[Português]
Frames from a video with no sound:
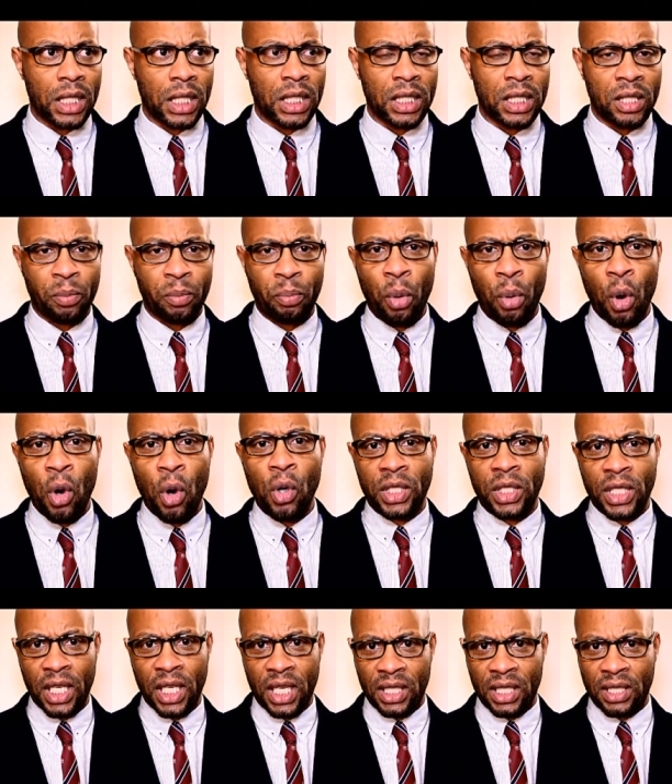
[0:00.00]
e
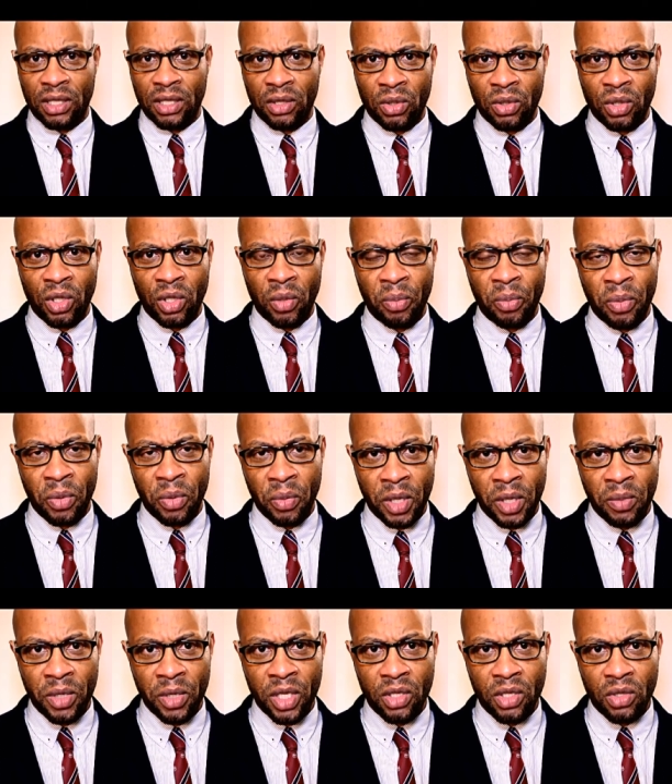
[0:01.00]
depois é que aceitou ser
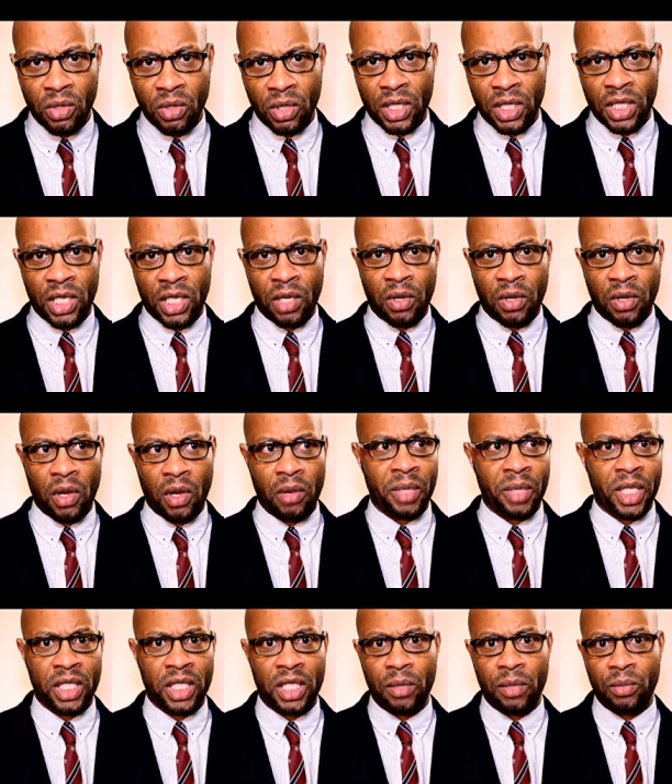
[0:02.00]
primeiro-ministro, ou seja,
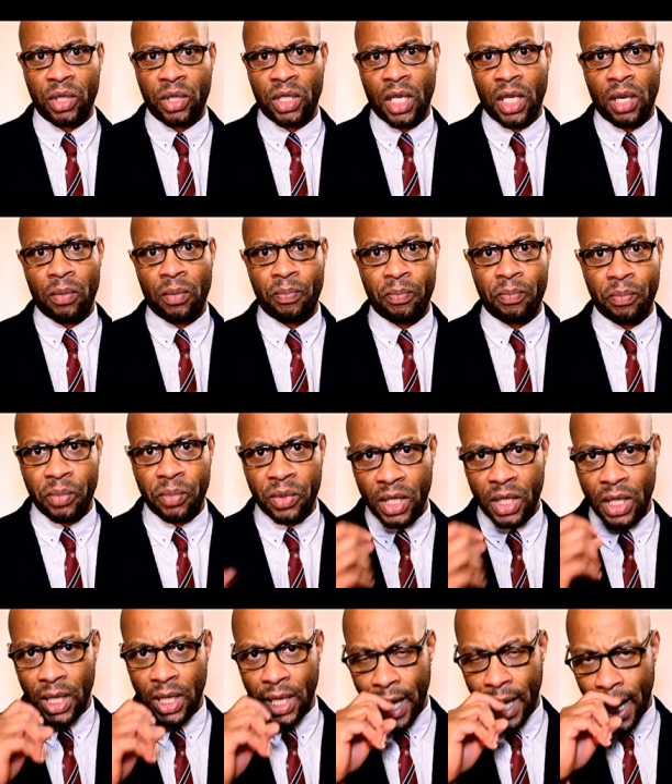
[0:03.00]
imaginemos se ele,
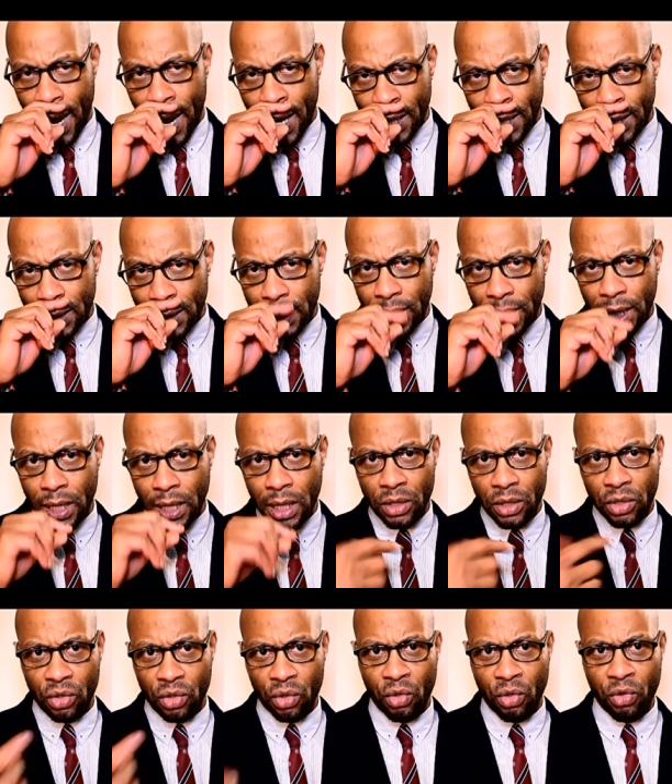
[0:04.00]
se ele cai, né?
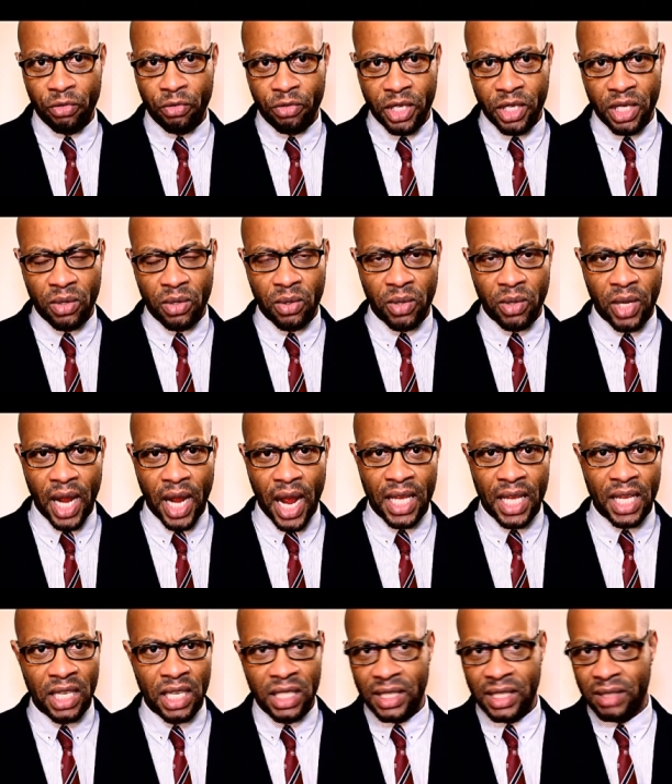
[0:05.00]
se o governo
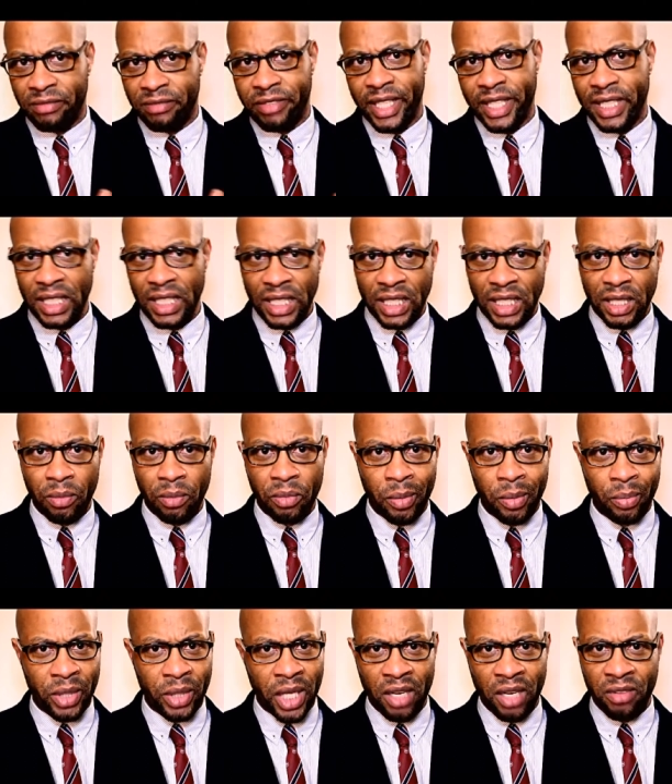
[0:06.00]
cai, ele vai ser sempre
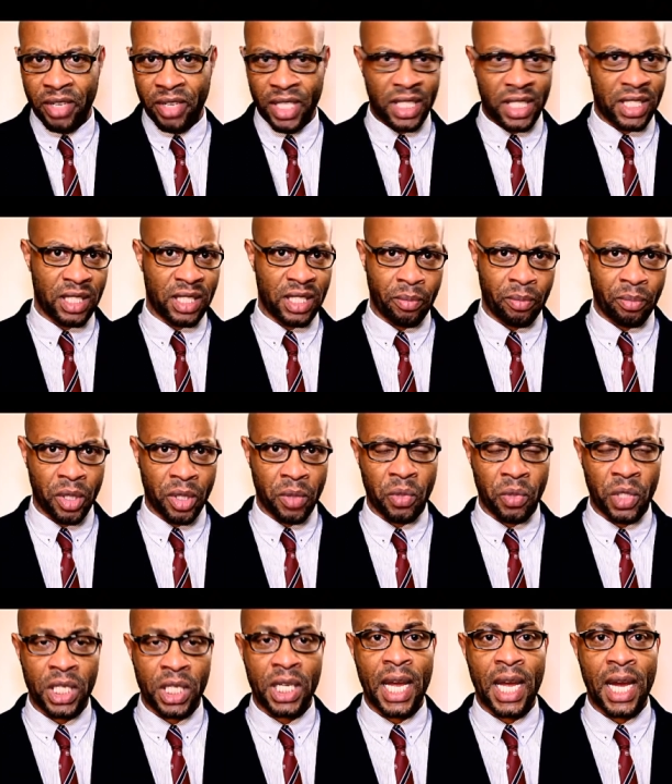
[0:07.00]
deputado, vai ter sempre
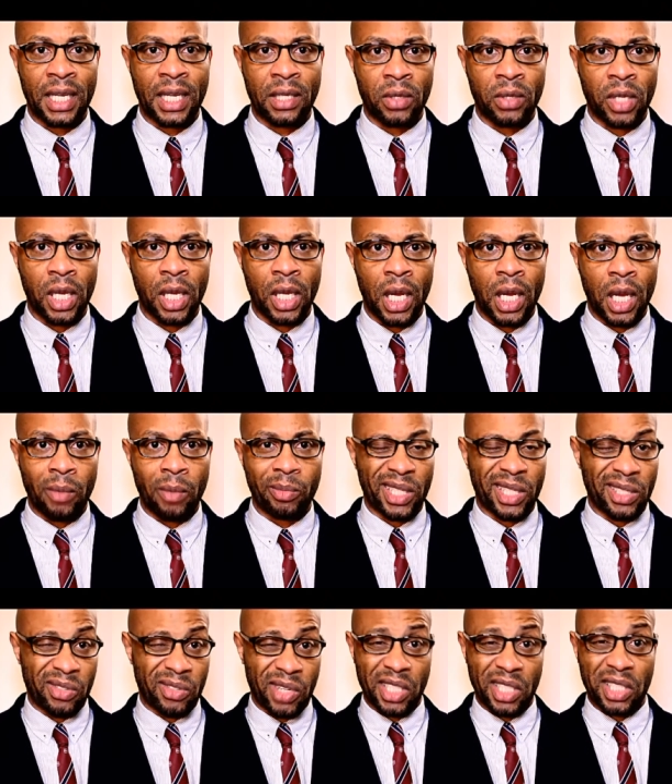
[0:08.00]
imunidade. Né?
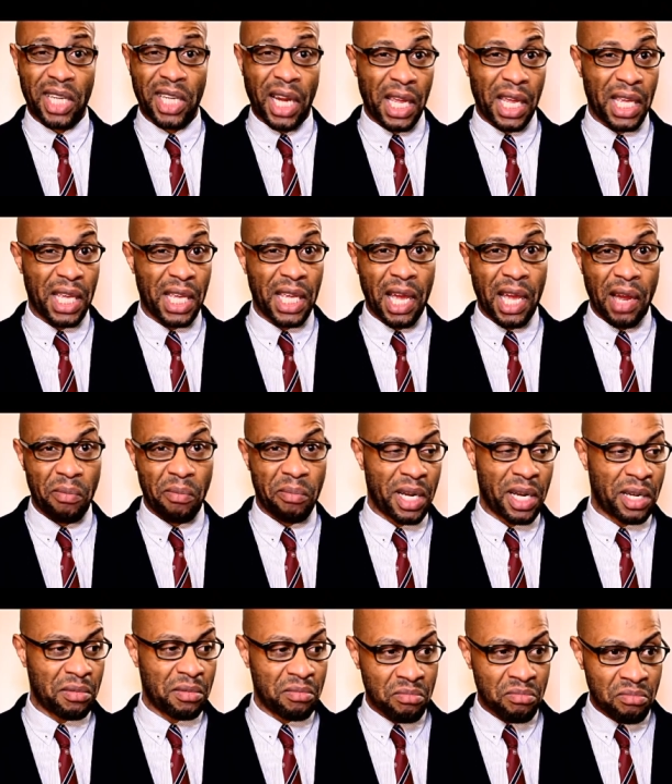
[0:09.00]
Portanto, eu acho que aí há
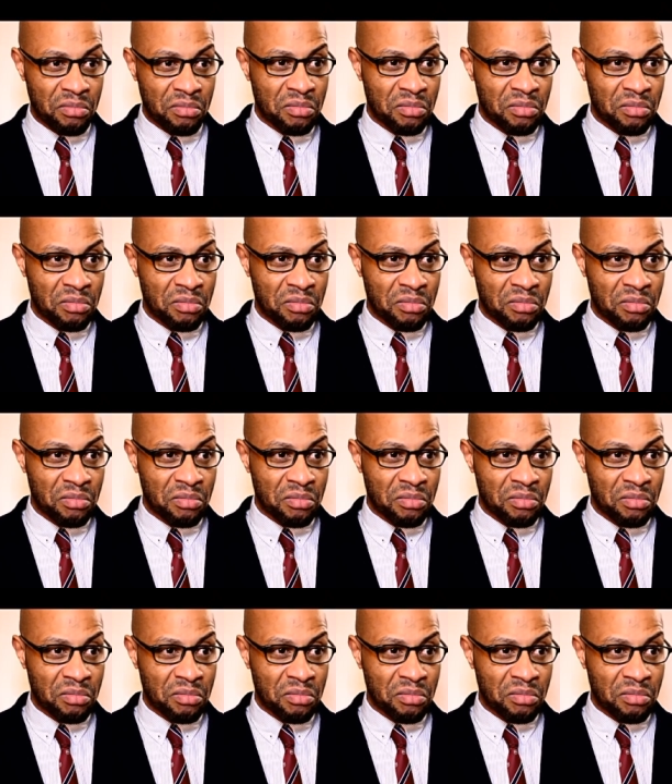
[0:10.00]
uma,